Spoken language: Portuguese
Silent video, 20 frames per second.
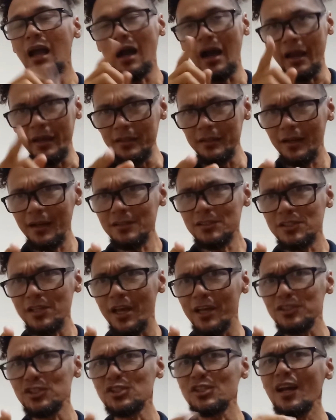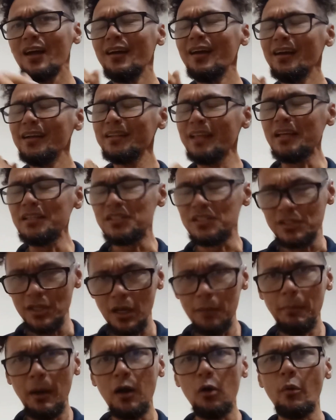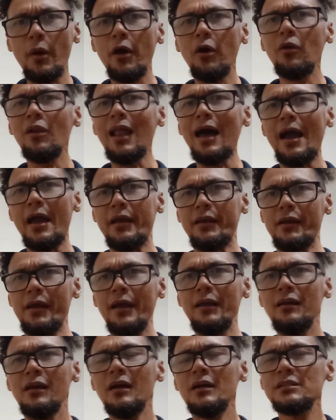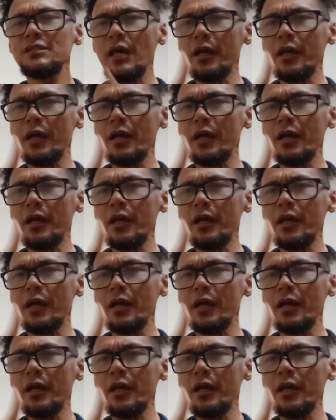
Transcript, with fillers: Ainda na sexta, tem Cine Banguê Online, hein?